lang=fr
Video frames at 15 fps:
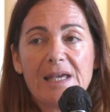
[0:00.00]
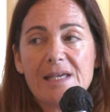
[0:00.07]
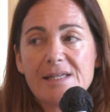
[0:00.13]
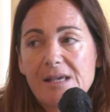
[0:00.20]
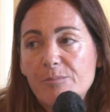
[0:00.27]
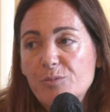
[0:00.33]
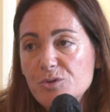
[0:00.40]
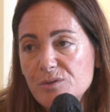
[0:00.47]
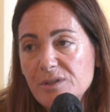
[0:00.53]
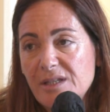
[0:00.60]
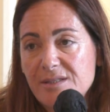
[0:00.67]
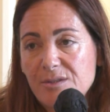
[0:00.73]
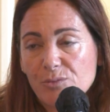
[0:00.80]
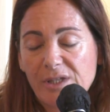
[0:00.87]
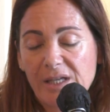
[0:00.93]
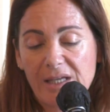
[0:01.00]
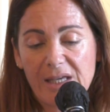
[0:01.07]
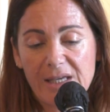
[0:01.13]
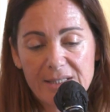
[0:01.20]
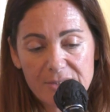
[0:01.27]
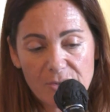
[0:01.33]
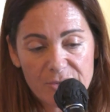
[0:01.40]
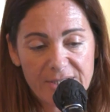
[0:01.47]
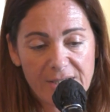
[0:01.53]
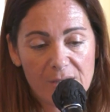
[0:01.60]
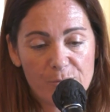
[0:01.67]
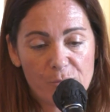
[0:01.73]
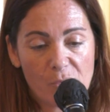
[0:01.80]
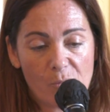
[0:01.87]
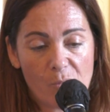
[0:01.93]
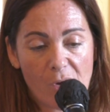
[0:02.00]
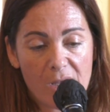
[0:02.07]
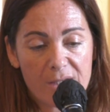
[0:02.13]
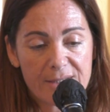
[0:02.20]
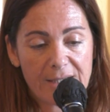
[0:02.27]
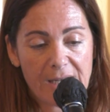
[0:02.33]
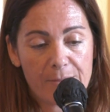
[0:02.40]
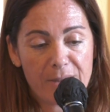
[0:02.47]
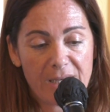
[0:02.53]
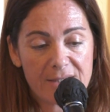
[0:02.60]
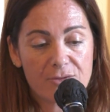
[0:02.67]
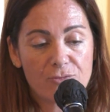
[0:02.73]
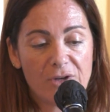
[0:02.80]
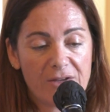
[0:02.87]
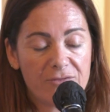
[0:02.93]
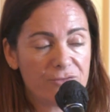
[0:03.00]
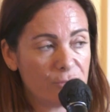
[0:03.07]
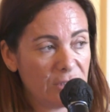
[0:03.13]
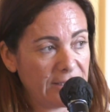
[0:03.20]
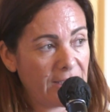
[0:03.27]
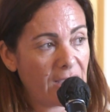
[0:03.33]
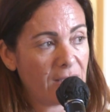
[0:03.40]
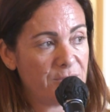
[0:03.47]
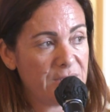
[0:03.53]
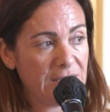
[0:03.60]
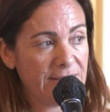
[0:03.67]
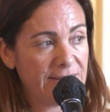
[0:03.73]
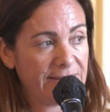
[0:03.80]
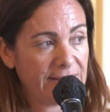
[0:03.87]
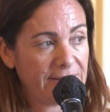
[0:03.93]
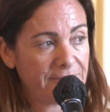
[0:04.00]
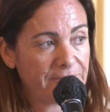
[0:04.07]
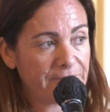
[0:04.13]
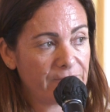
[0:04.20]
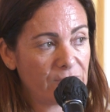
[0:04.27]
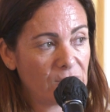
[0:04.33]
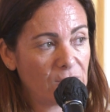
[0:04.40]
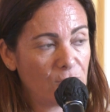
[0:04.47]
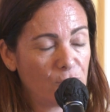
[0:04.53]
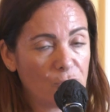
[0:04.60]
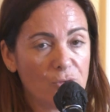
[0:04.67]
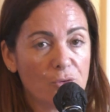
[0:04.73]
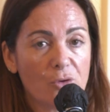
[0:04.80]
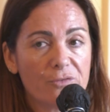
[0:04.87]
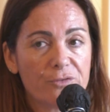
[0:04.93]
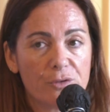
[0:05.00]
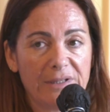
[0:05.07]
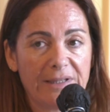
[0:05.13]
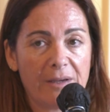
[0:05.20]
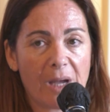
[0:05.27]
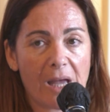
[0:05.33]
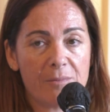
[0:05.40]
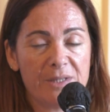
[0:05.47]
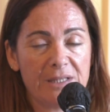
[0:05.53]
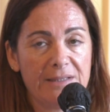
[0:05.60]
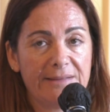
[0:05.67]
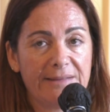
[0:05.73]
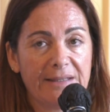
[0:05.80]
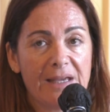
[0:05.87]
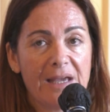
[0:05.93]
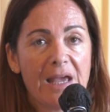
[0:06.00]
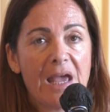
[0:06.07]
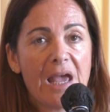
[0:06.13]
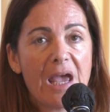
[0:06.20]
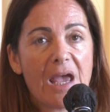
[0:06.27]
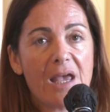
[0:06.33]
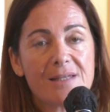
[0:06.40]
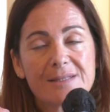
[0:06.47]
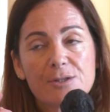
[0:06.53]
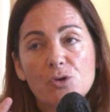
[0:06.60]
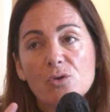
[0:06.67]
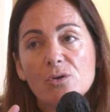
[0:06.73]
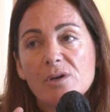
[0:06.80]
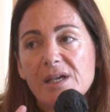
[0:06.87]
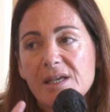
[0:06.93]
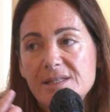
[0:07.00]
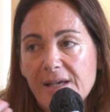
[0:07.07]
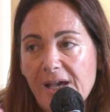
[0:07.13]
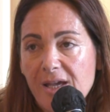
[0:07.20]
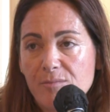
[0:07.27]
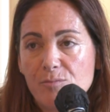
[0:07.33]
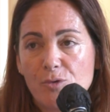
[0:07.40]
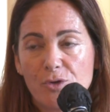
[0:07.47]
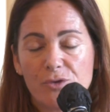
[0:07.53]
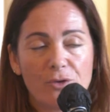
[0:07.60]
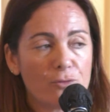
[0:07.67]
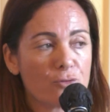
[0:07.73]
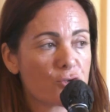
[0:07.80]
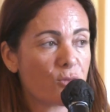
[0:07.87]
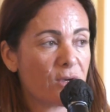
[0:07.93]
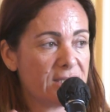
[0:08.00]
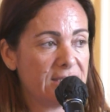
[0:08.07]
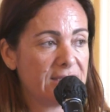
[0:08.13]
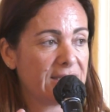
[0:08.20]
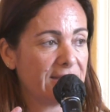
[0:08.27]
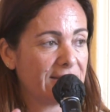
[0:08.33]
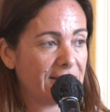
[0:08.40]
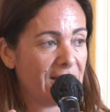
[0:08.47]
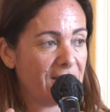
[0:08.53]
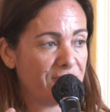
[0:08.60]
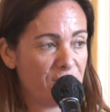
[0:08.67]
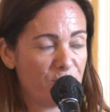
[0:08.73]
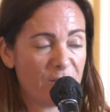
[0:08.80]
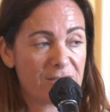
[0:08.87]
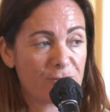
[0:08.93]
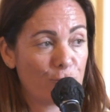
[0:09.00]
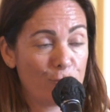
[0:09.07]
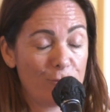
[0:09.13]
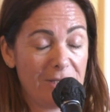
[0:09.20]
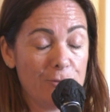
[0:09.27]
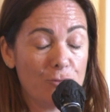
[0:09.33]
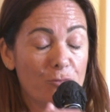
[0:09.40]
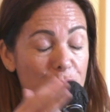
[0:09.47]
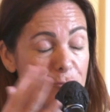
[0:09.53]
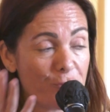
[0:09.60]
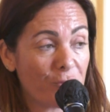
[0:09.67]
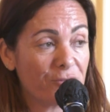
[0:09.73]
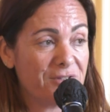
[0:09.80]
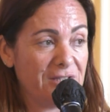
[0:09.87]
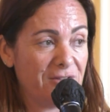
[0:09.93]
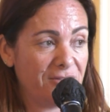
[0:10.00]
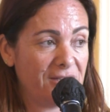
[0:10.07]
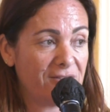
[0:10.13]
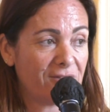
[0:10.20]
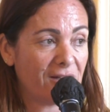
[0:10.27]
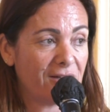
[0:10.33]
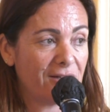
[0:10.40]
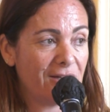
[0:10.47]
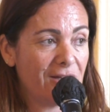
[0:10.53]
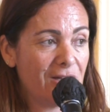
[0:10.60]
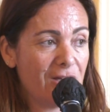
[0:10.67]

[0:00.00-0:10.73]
Et ça pose une question qui est essentielle pour moi, c'est la place de la vulnérabilité de nos vulnérabilités. Est-ce que Ezra et Maud ont choisi de quitter la vie parce qu'ils n'ont plus envie de vivre